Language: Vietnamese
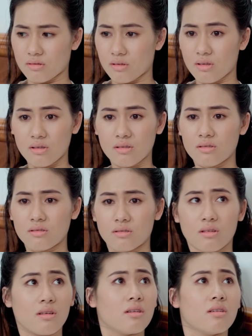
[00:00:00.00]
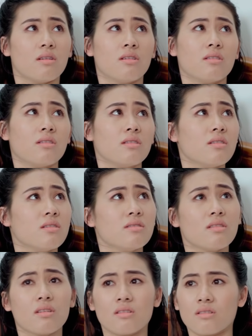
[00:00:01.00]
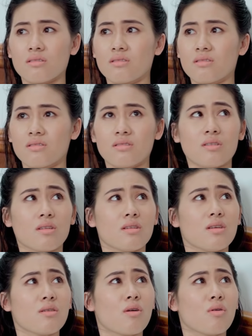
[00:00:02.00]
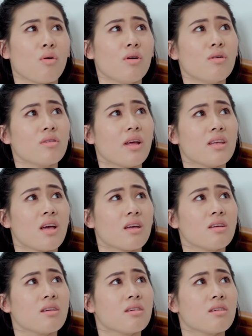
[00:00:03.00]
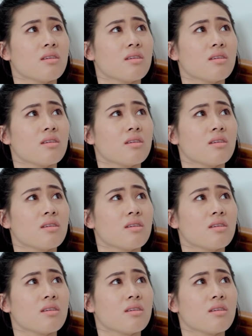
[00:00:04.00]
ha dọn ngay lập tức ừ, sao tự nhiên cô đuổi con đi vậy